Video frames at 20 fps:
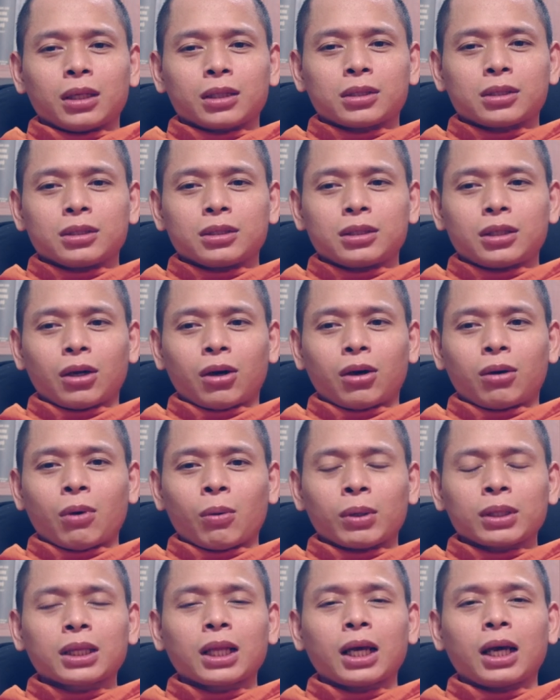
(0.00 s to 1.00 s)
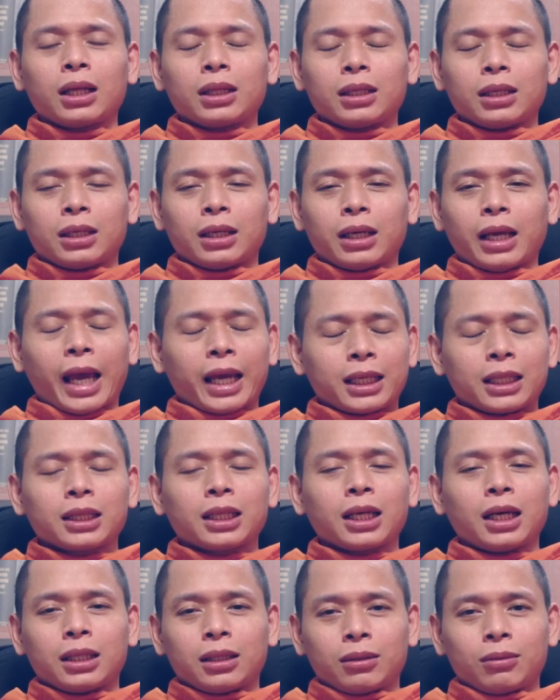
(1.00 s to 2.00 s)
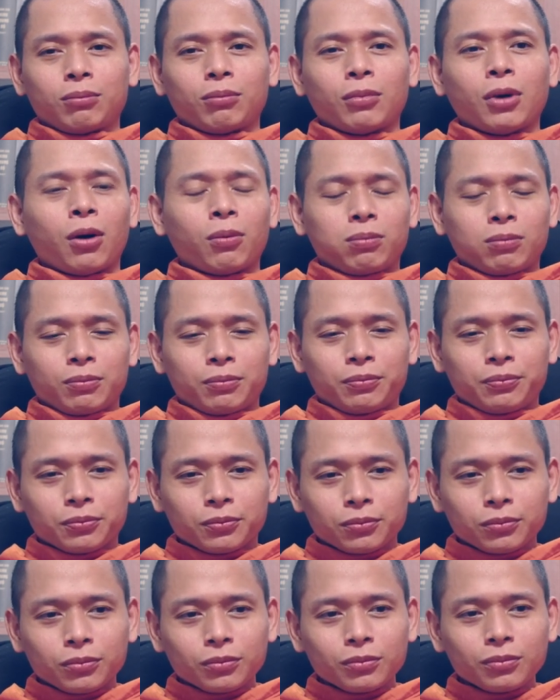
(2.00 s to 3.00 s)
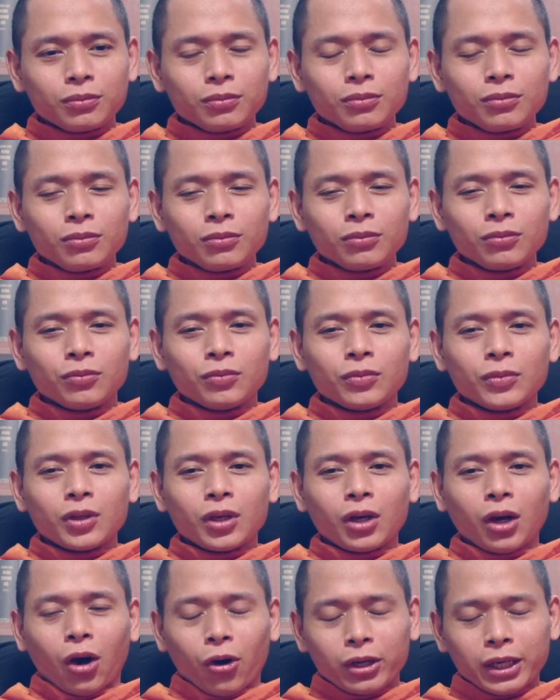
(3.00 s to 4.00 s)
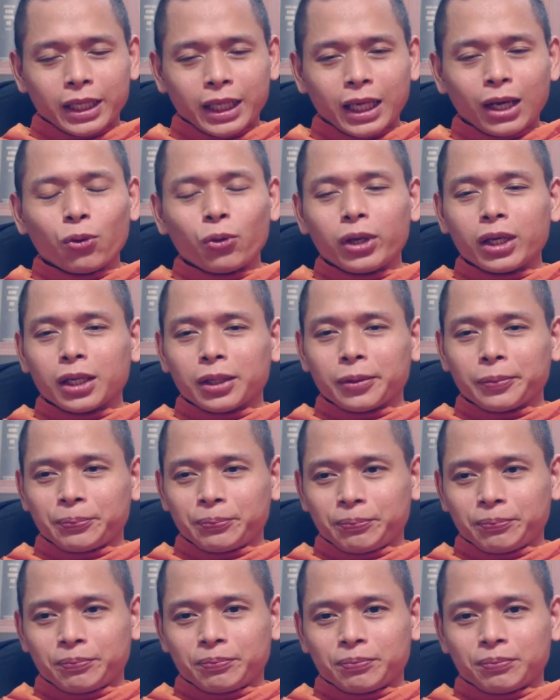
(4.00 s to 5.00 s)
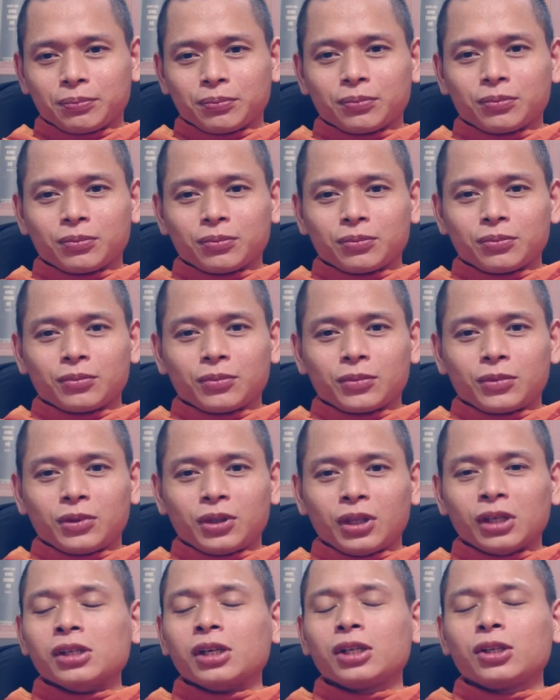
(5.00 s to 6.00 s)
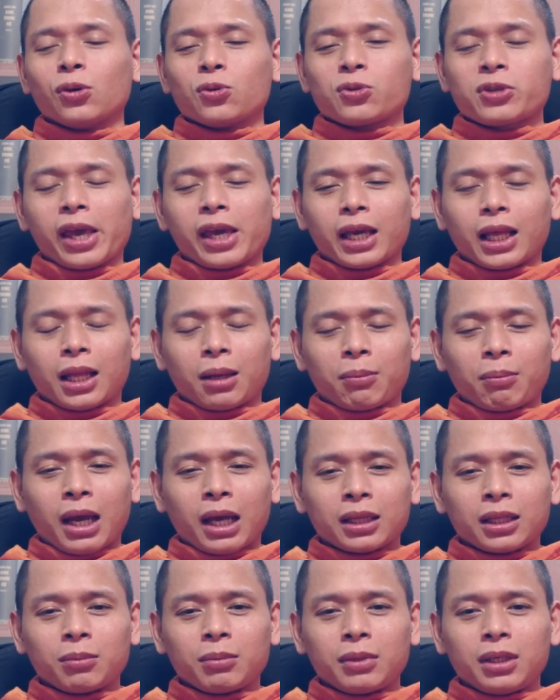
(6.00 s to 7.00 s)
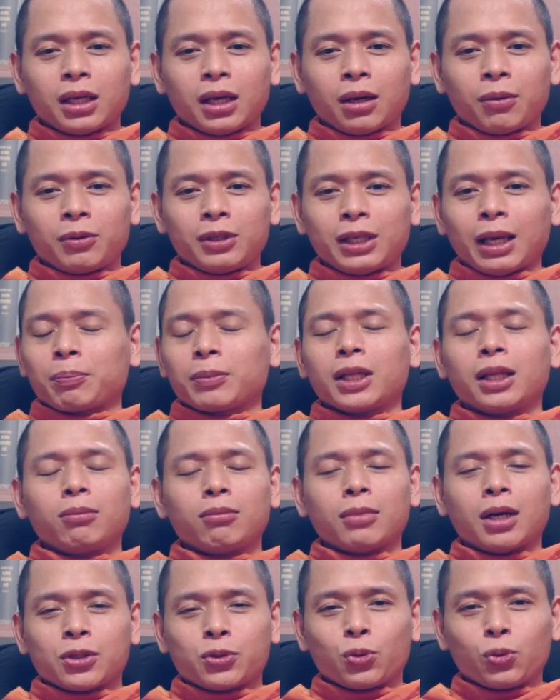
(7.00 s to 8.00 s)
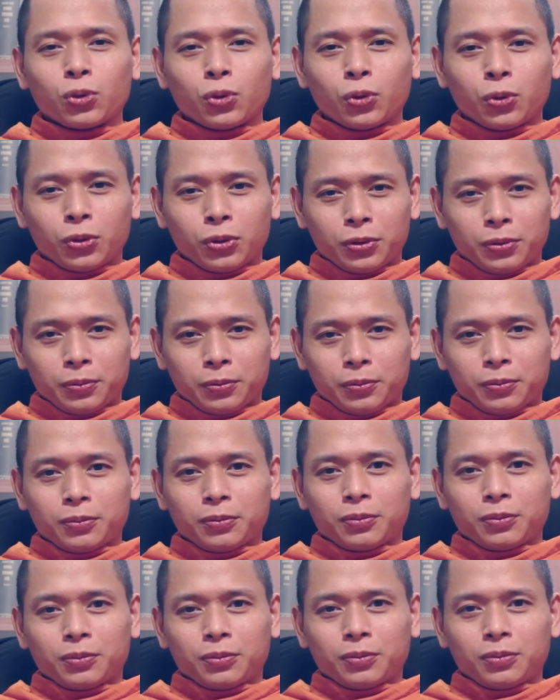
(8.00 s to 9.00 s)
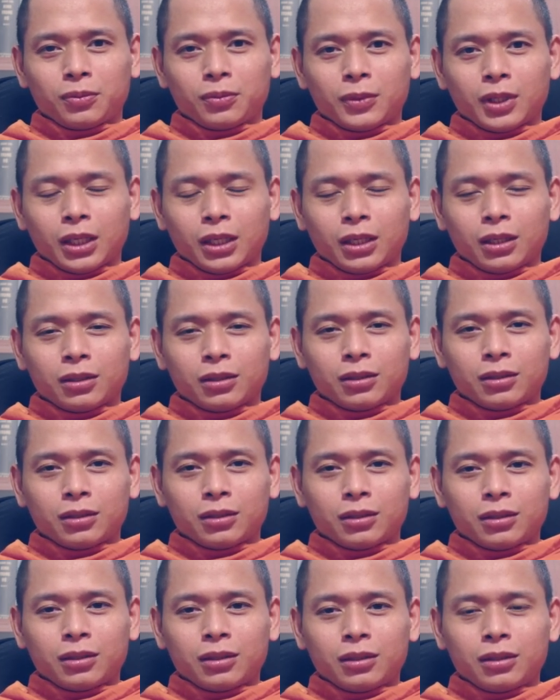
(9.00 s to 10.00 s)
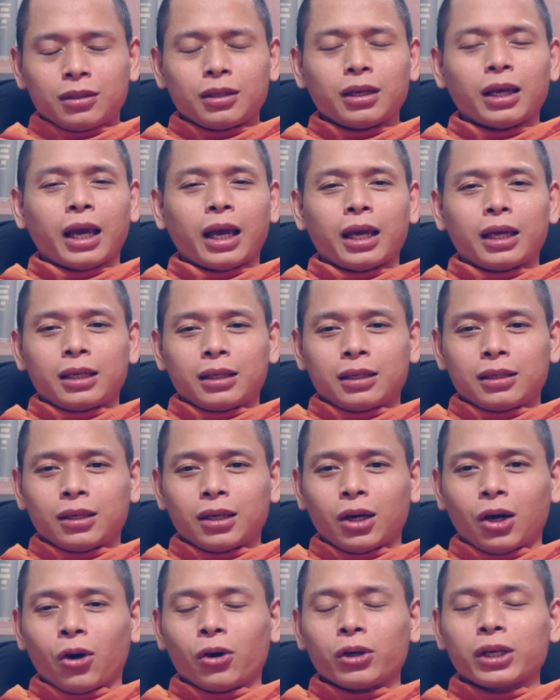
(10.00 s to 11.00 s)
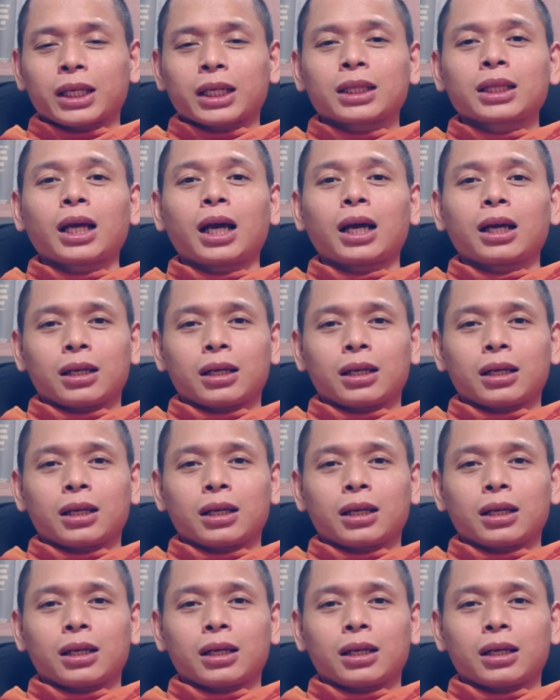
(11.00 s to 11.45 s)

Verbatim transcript: sư cho một cái tên hai cái tên một hỏi ngày giác nguyên từ cái vụ xây calama tới bây giờ bị dập lên bờ xuống ruộng nha thứ hai hỏi ngày chánh thân